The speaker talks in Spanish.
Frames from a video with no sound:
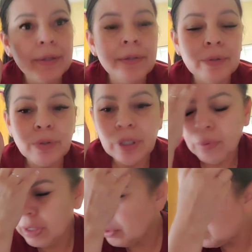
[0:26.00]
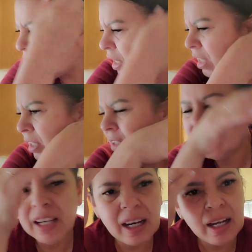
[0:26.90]
no sé cuánto está aquí,
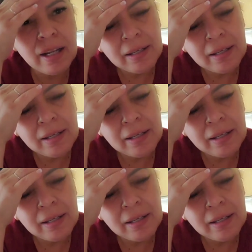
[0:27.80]
de acá